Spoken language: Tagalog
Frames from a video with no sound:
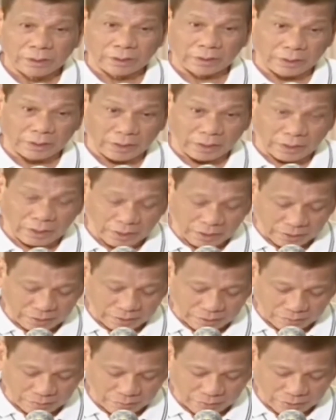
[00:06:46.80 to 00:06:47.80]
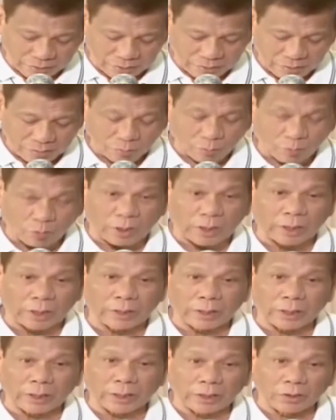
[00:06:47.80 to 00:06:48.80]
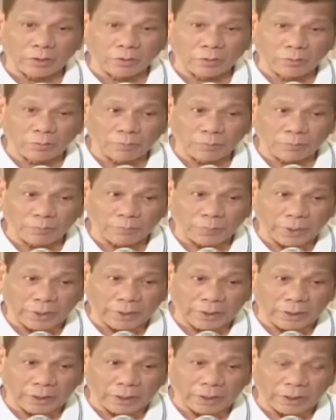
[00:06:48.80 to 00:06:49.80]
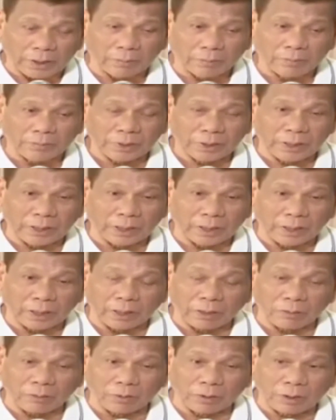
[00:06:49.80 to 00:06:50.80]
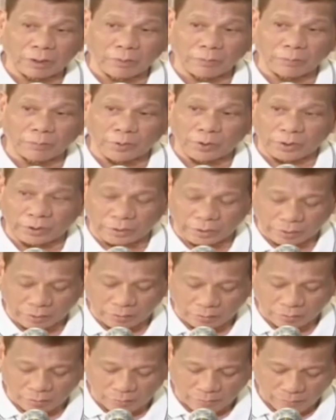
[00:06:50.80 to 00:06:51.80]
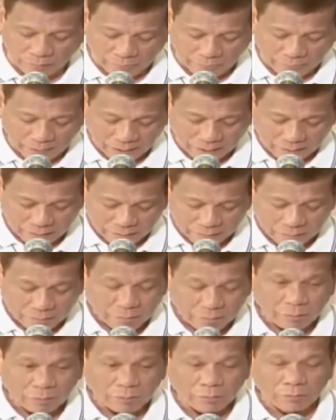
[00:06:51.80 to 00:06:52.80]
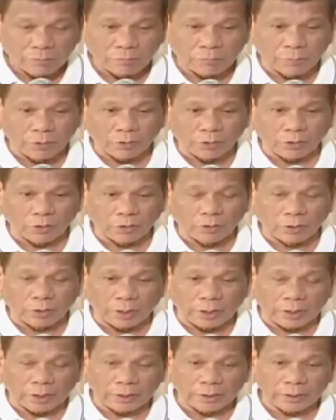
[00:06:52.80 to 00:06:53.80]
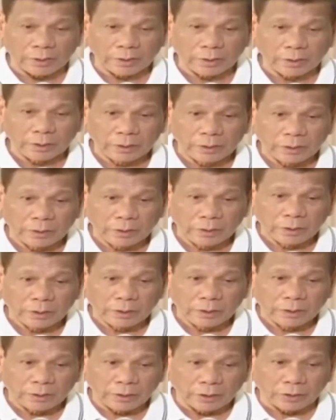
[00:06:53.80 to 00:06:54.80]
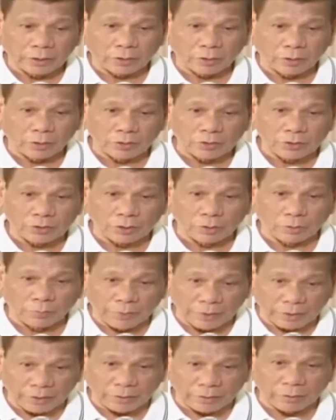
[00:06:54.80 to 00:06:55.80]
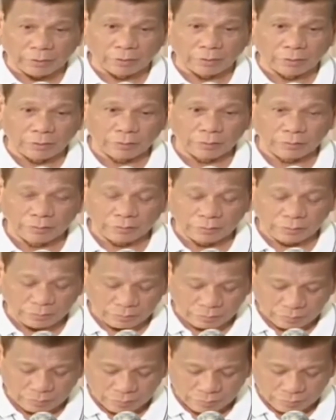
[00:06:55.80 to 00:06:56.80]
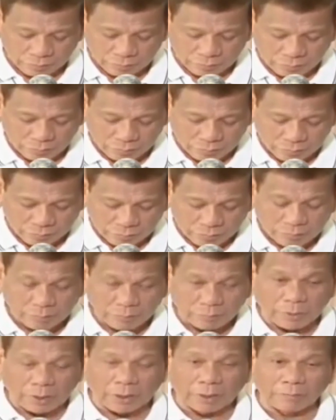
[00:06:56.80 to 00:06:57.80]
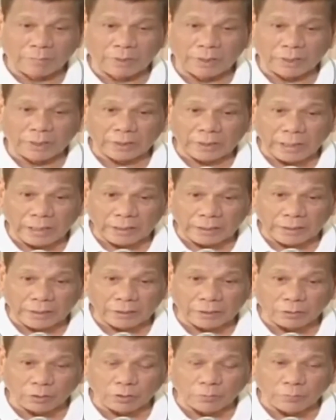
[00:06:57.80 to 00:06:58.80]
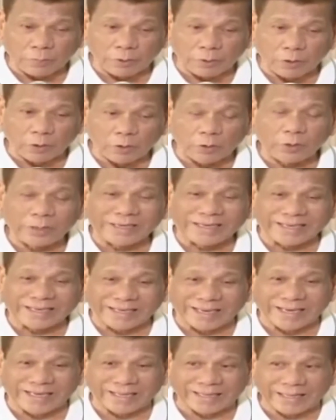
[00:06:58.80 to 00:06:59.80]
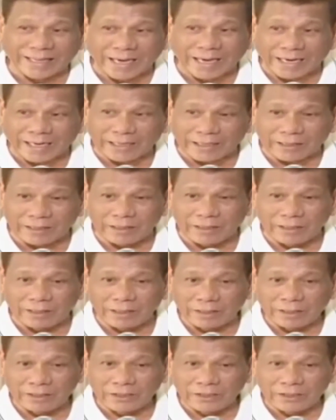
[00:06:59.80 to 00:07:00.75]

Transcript: Naintindihan ninyo yan. Wala na kayong pakialam. Tinanggal ko na ang politiko. Puro na ito sa gobyerno mga military ito pero retired